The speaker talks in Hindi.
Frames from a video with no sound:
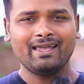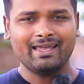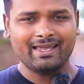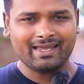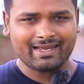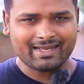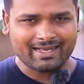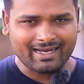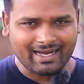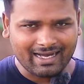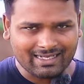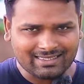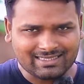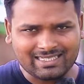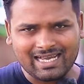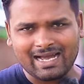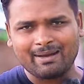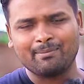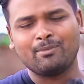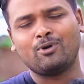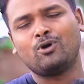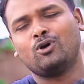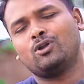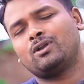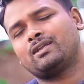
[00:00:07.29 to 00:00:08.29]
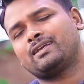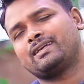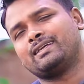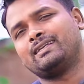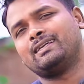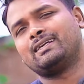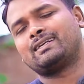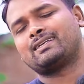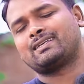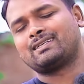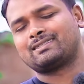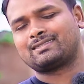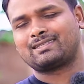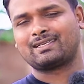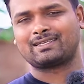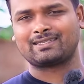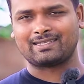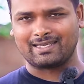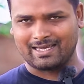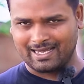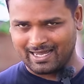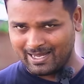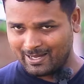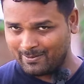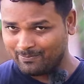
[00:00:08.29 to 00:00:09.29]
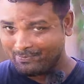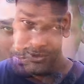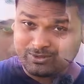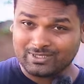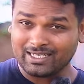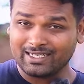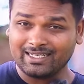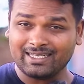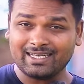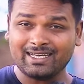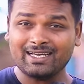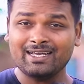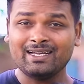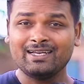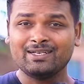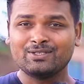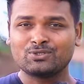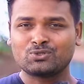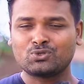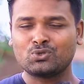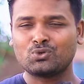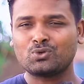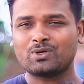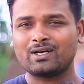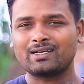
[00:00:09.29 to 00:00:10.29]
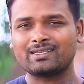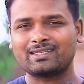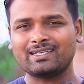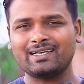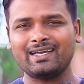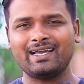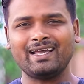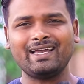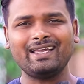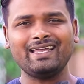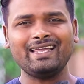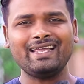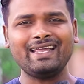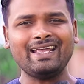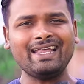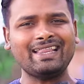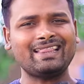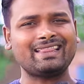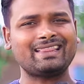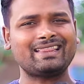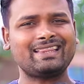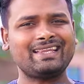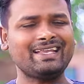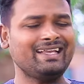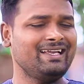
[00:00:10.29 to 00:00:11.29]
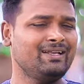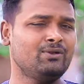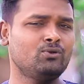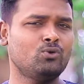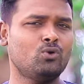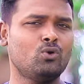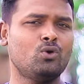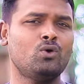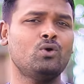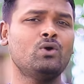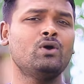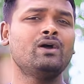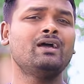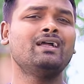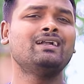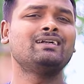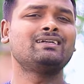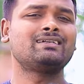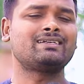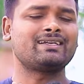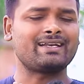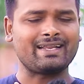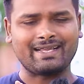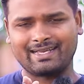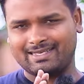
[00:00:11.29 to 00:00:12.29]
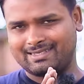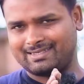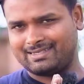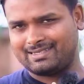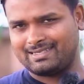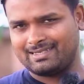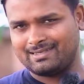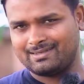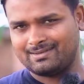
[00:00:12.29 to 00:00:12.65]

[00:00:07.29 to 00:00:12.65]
एक अच्छा माहौल क्रिएट कर सकते हैं तो चलिए शुरू करते हैं ये तीनों ट्रिक्स